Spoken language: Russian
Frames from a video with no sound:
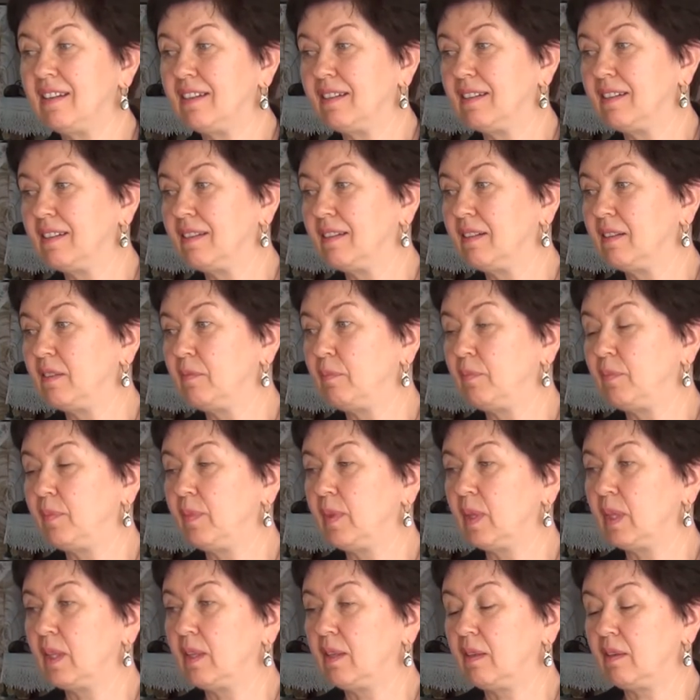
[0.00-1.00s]
э,
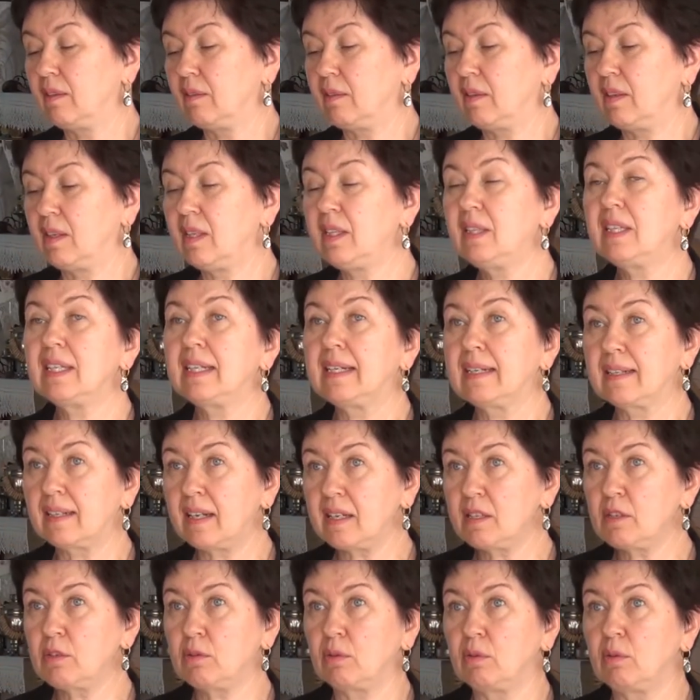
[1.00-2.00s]

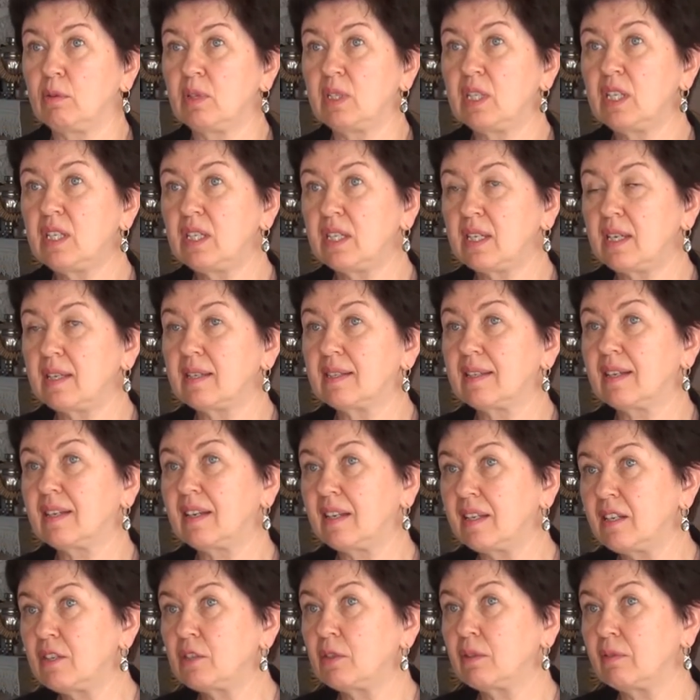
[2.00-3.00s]
интеграцию детей с
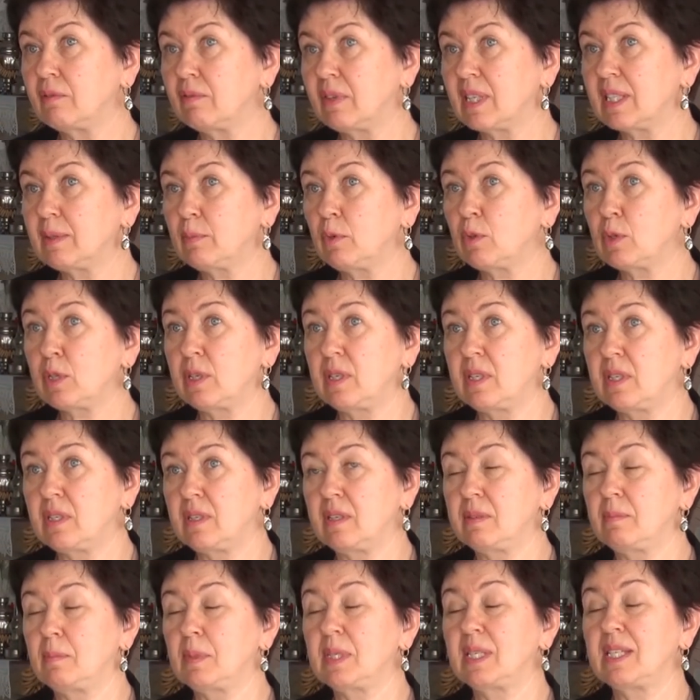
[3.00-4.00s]
ограниченными
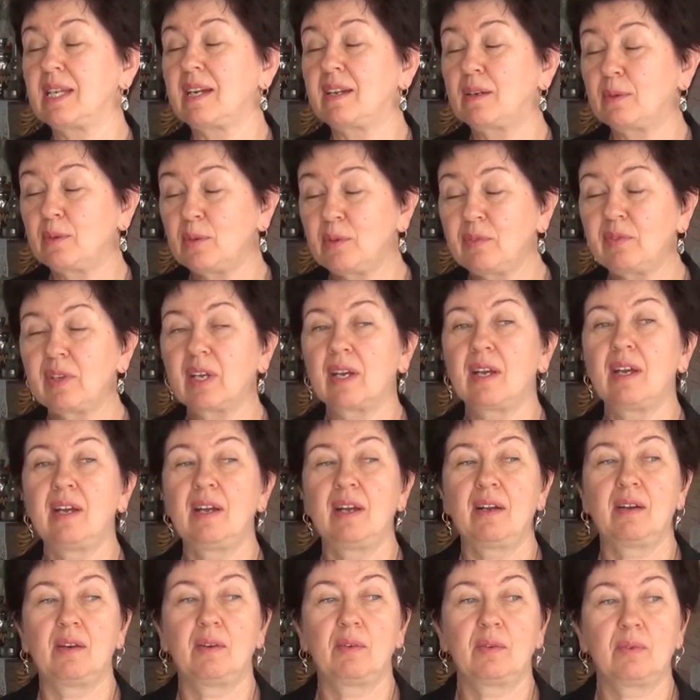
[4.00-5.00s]
возможностями здоровья
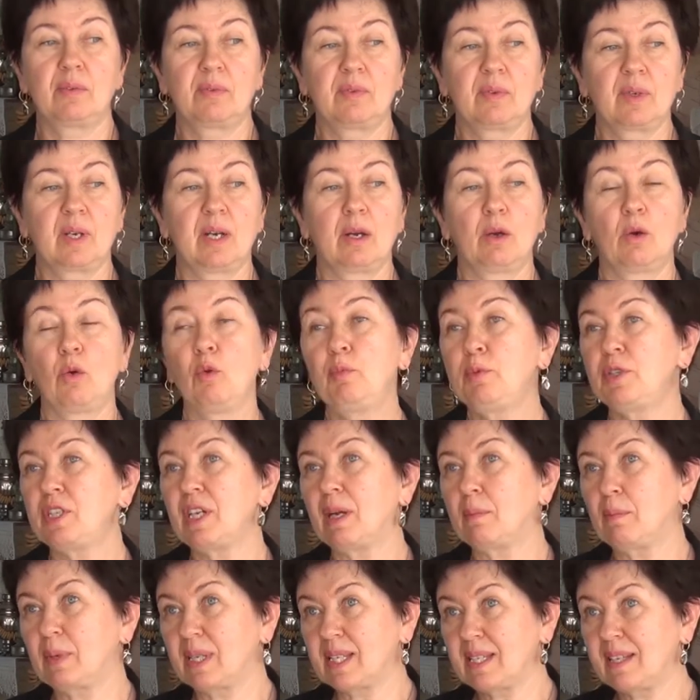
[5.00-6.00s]
в
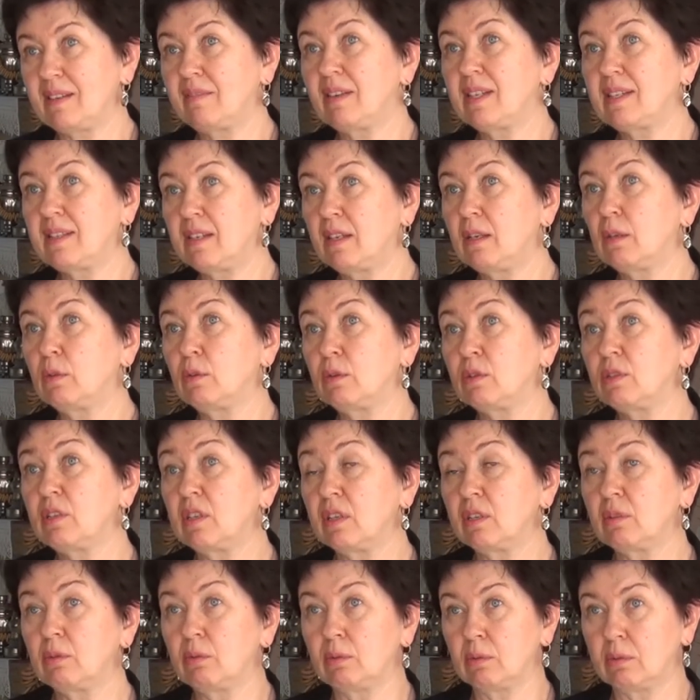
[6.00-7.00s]
общеобразовательную
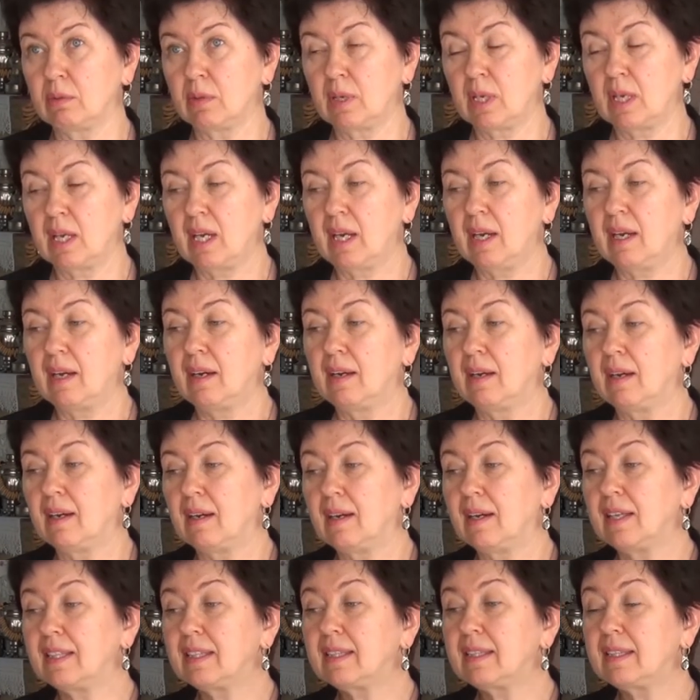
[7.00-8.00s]
среду.
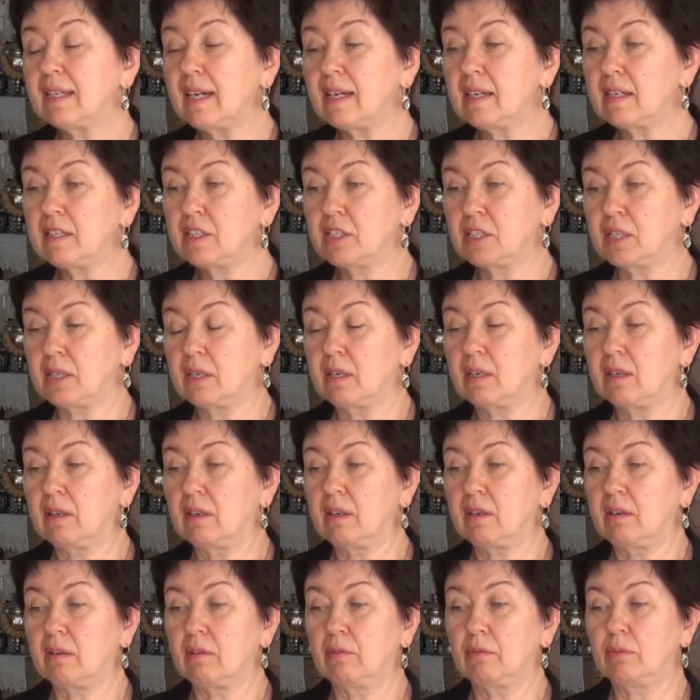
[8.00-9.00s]
А также
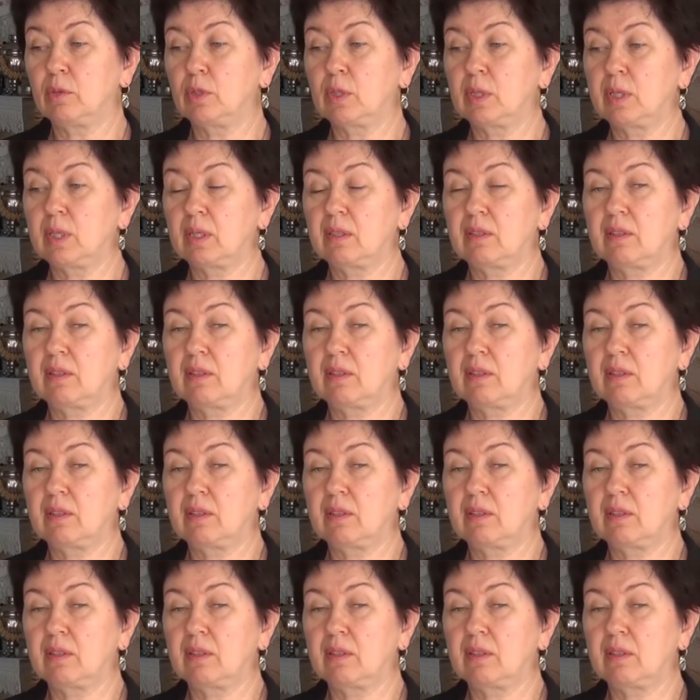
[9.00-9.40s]
вот